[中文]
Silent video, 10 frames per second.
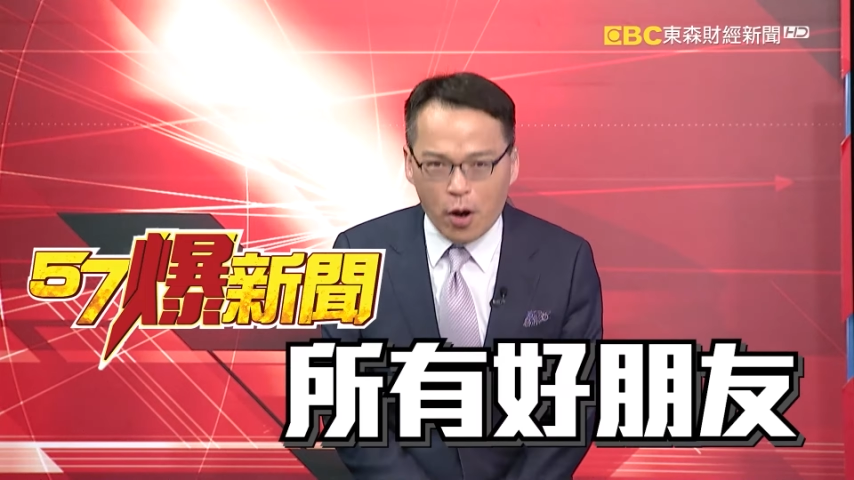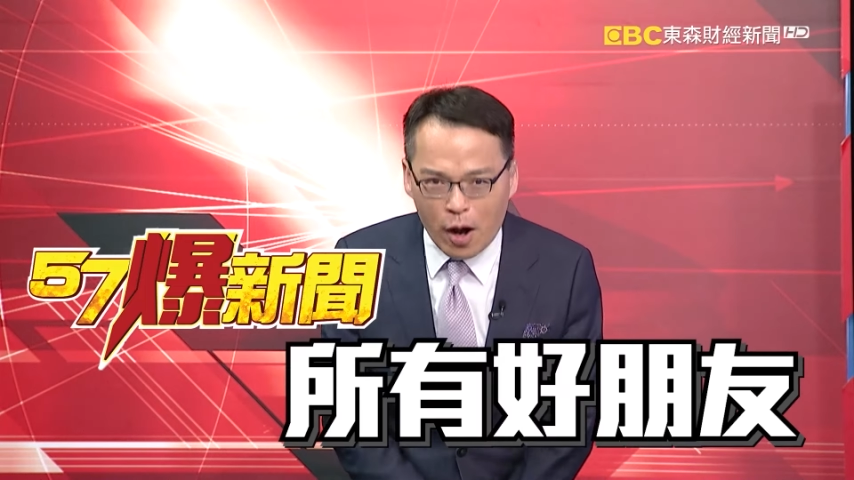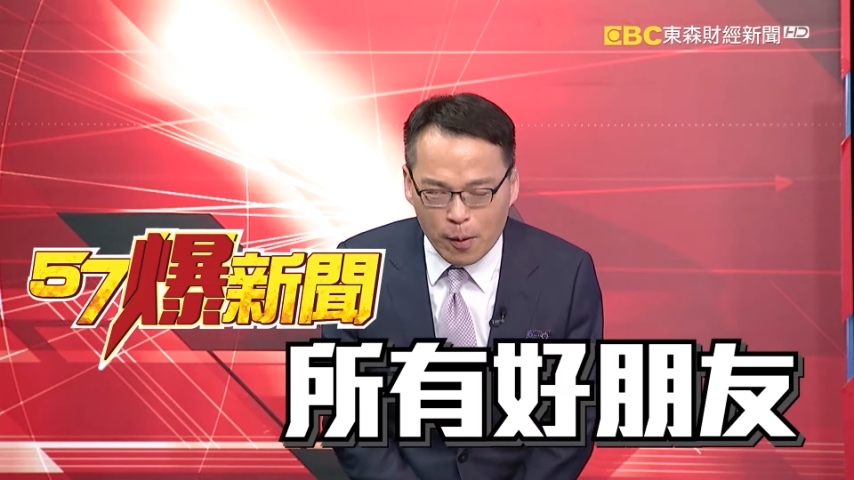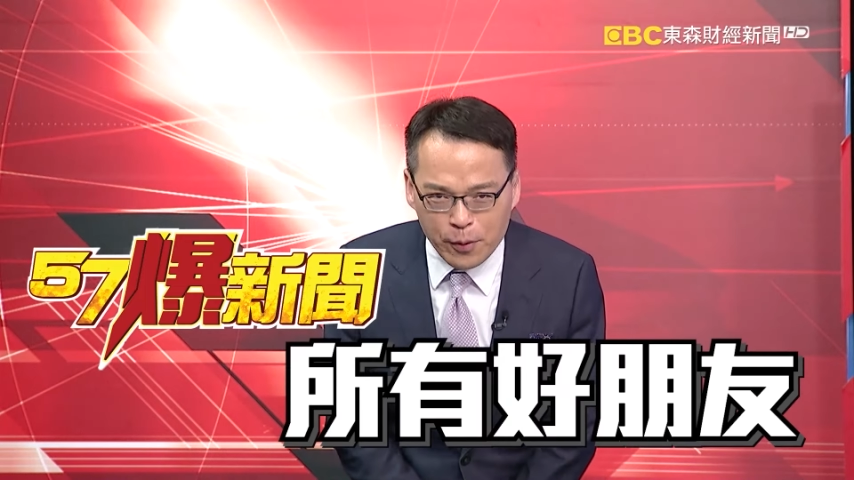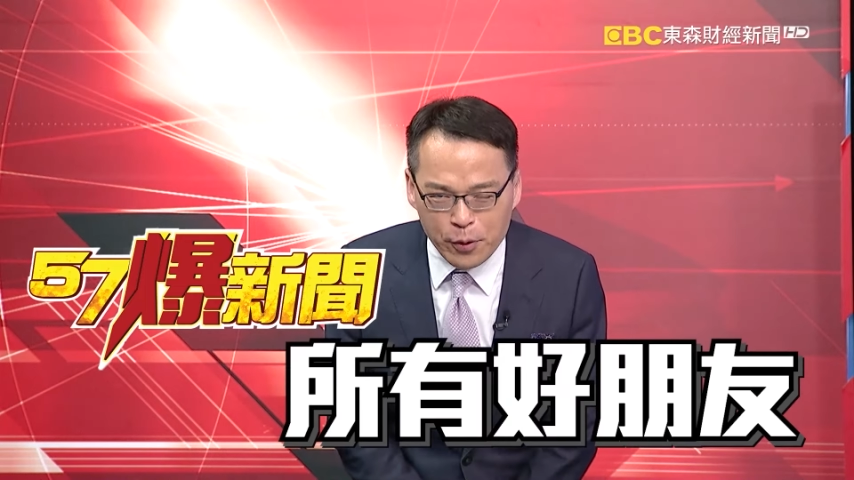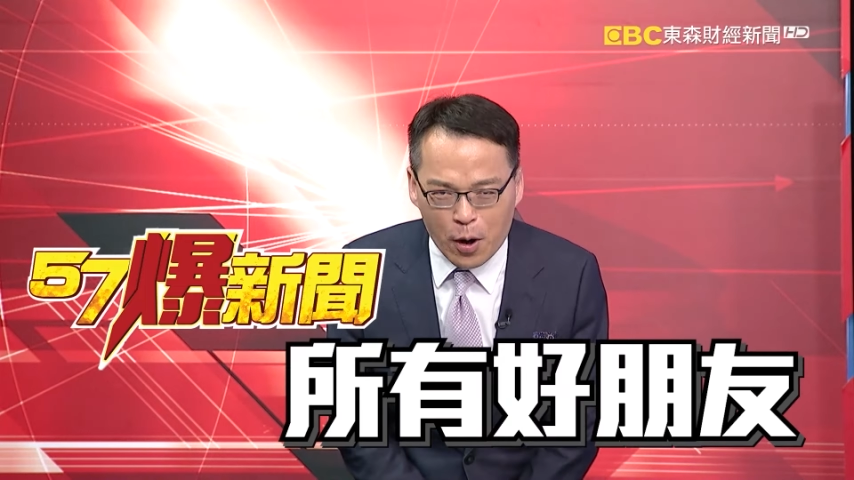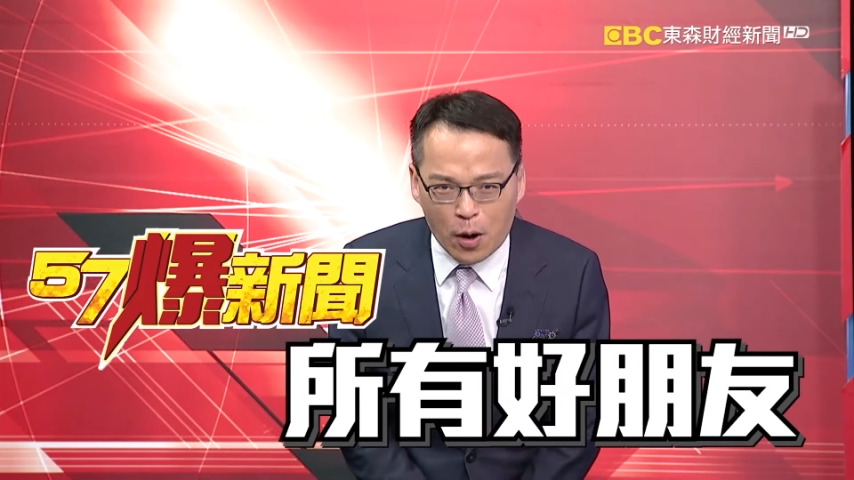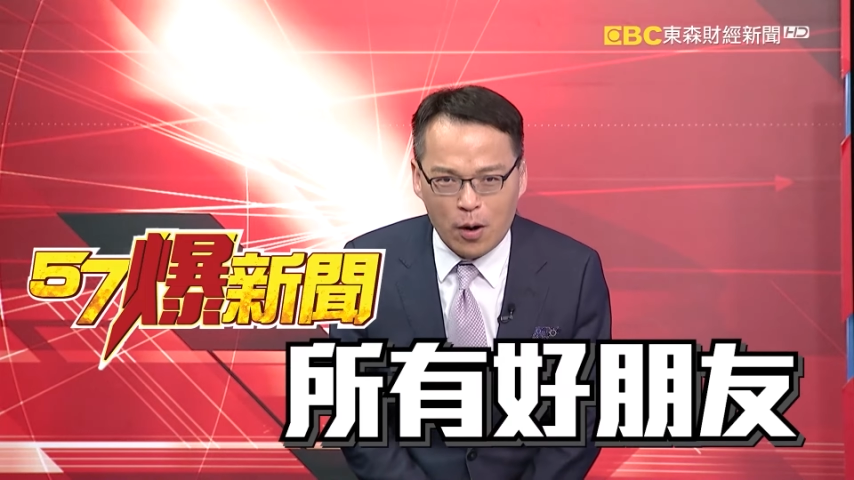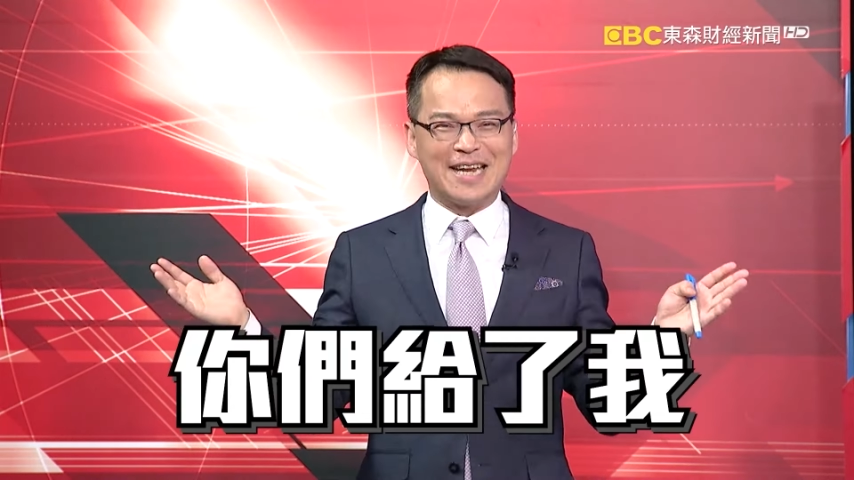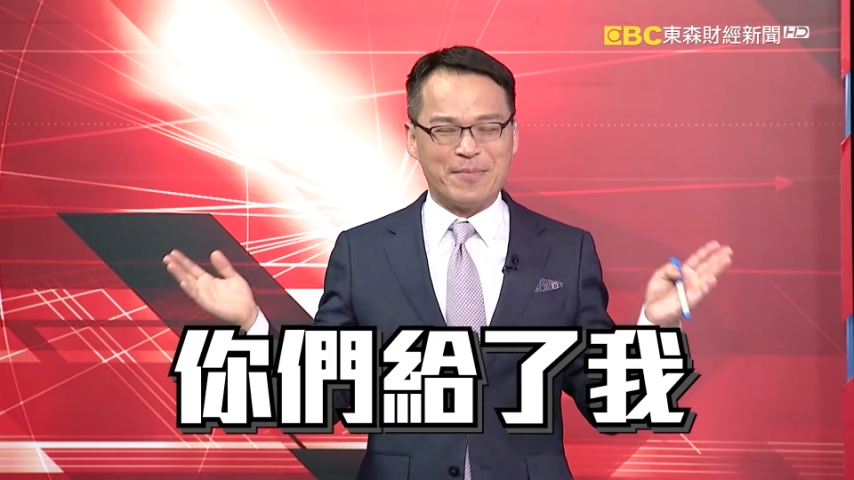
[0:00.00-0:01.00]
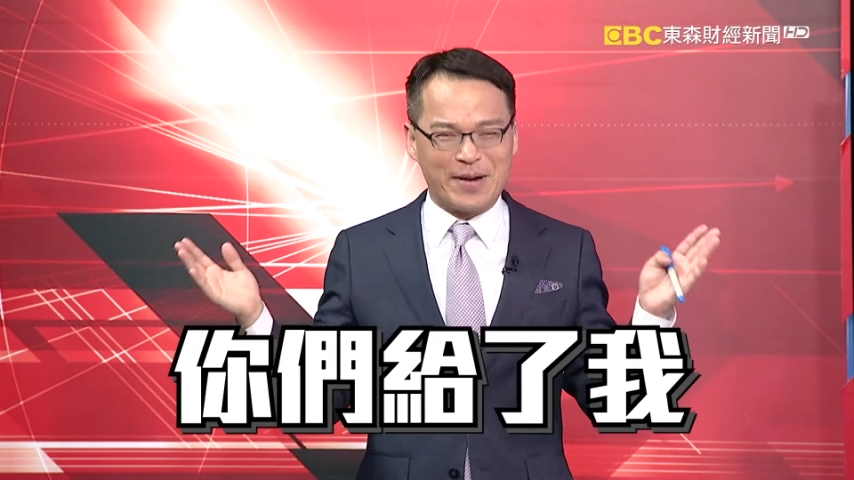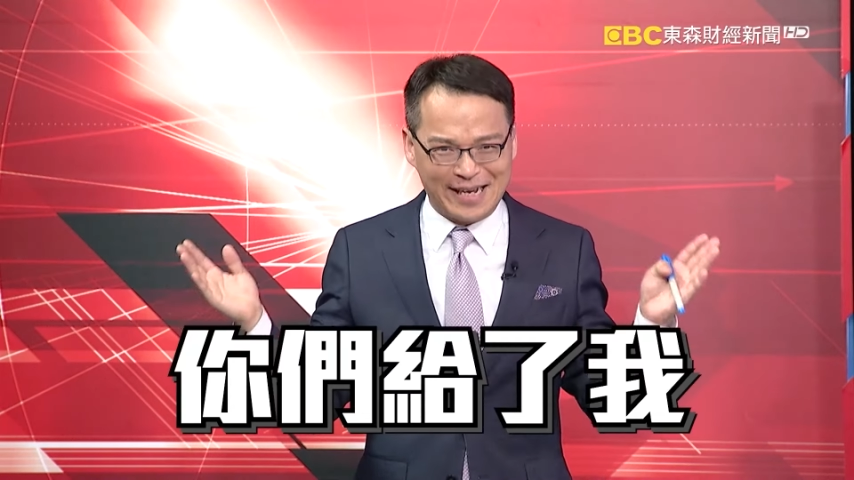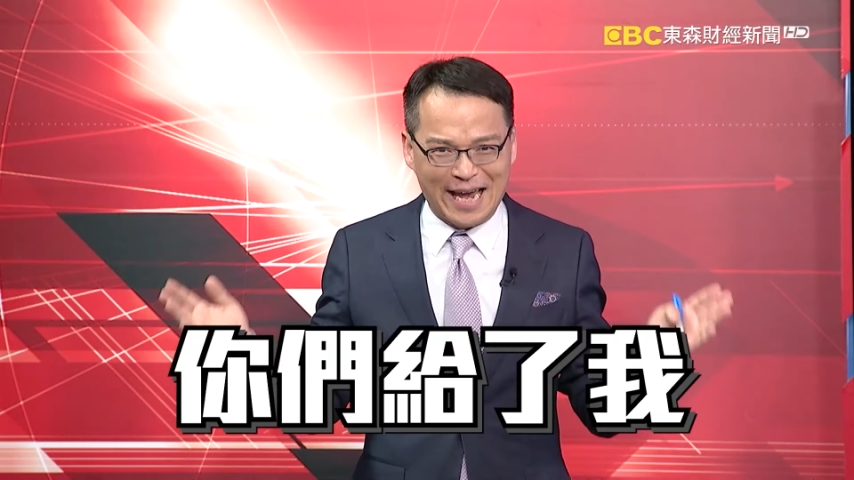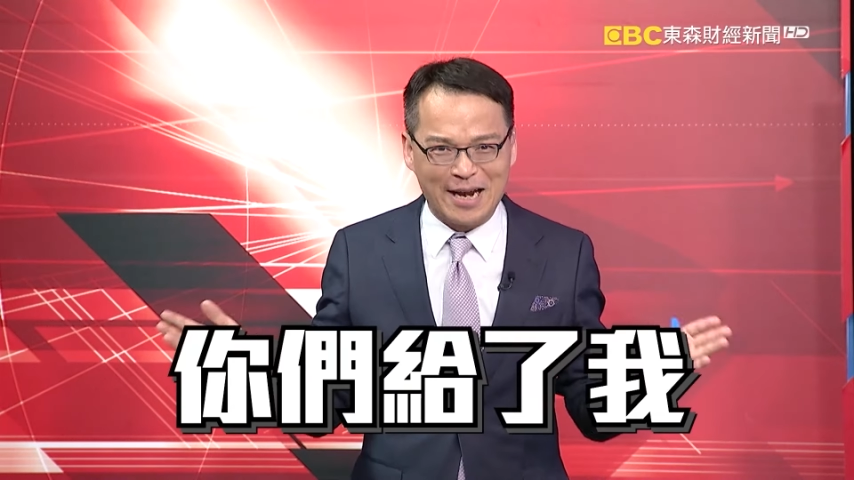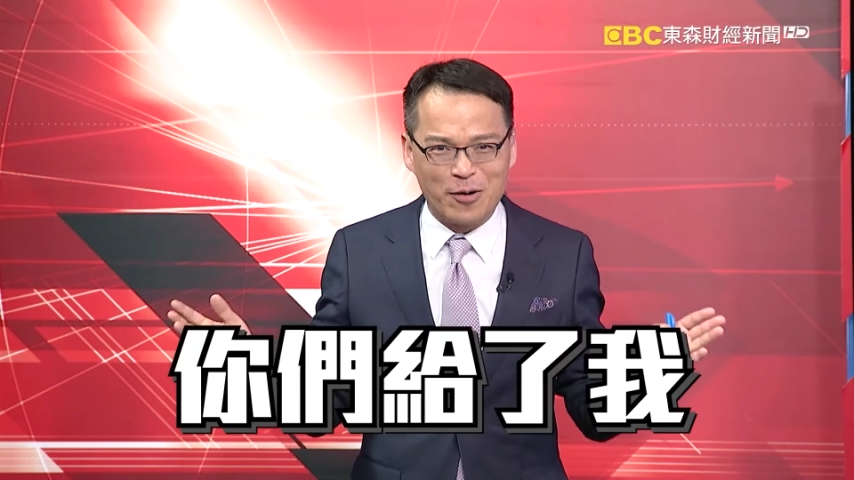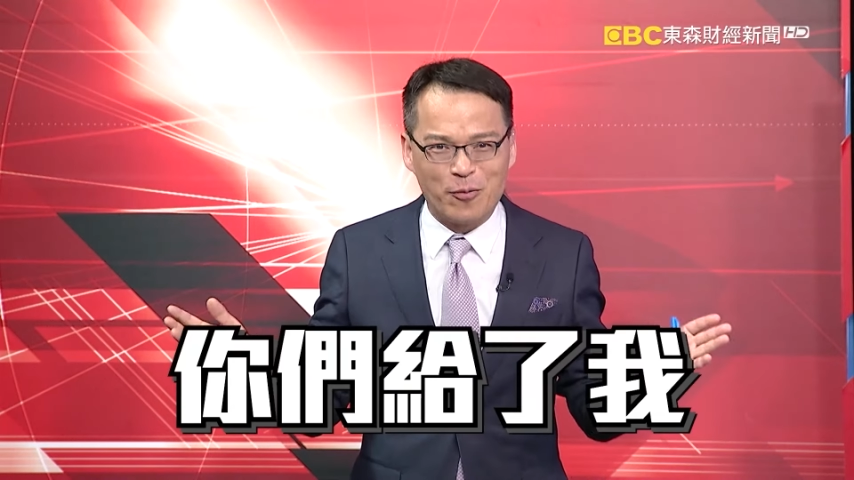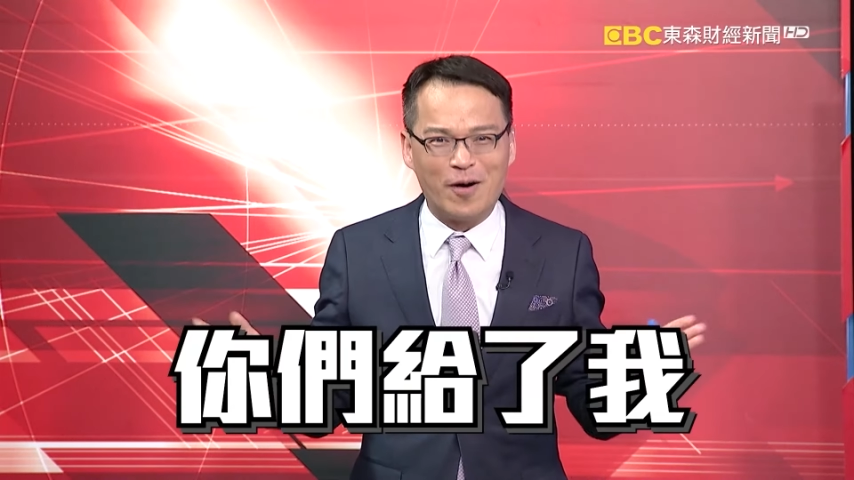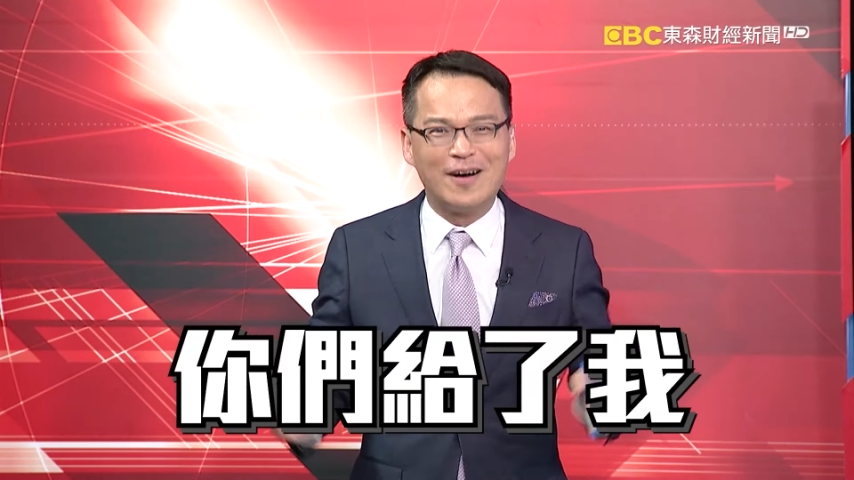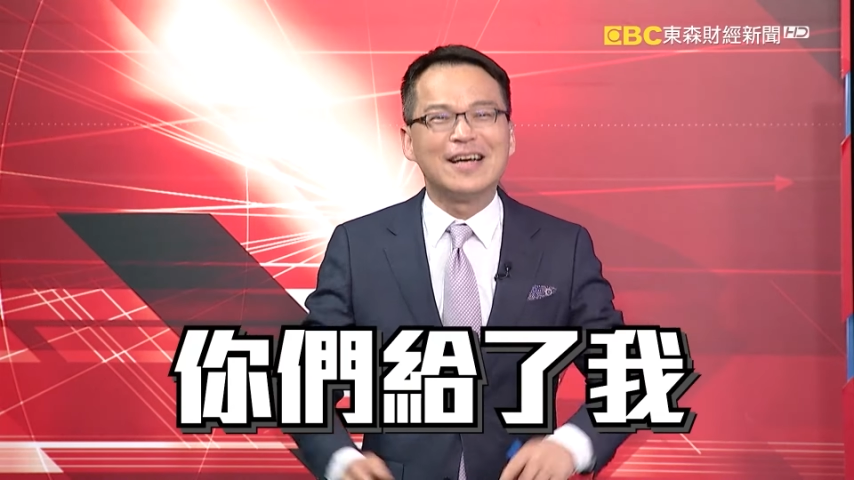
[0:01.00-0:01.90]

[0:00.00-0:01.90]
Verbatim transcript: 好朋友，你们给了我